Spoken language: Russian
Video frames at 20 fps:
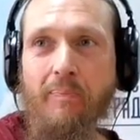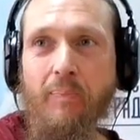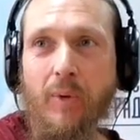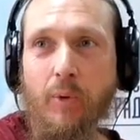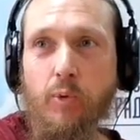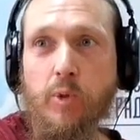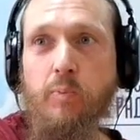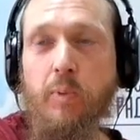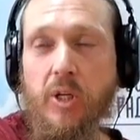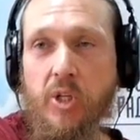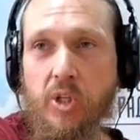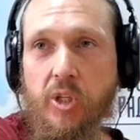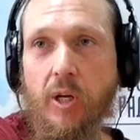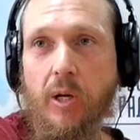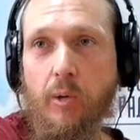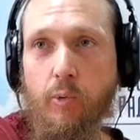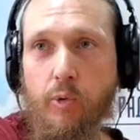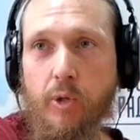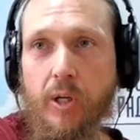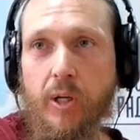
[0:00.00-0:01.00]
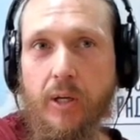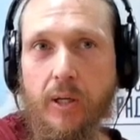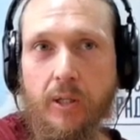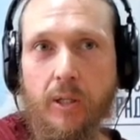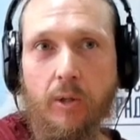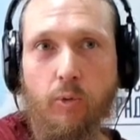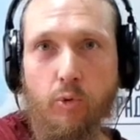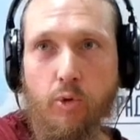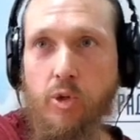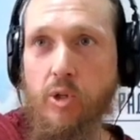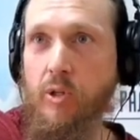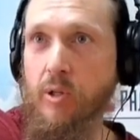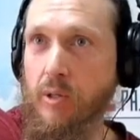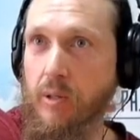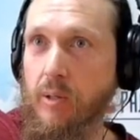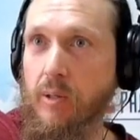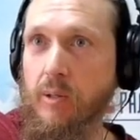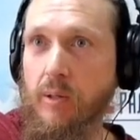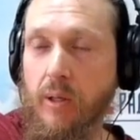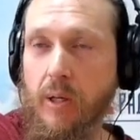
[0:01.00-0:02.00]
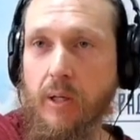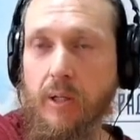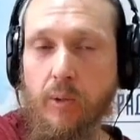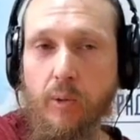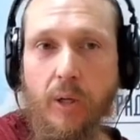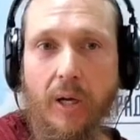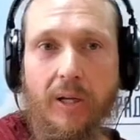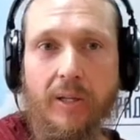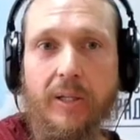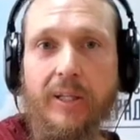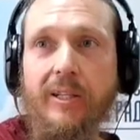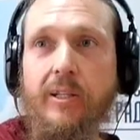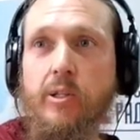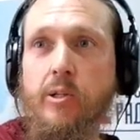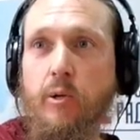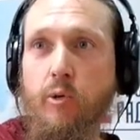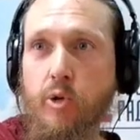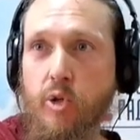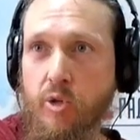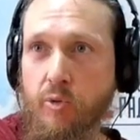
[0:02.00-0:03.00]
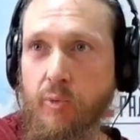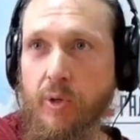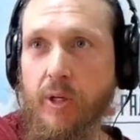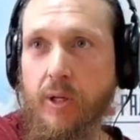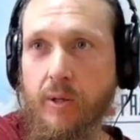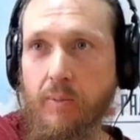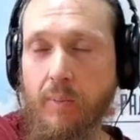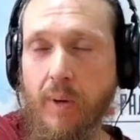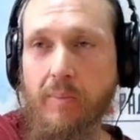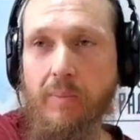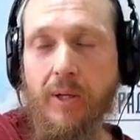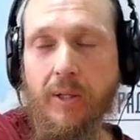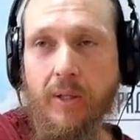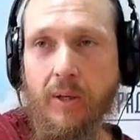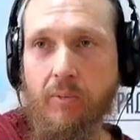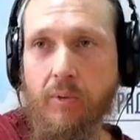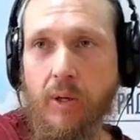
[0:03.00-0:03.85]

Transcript: успешных людях это тоже один из ключевых моментов,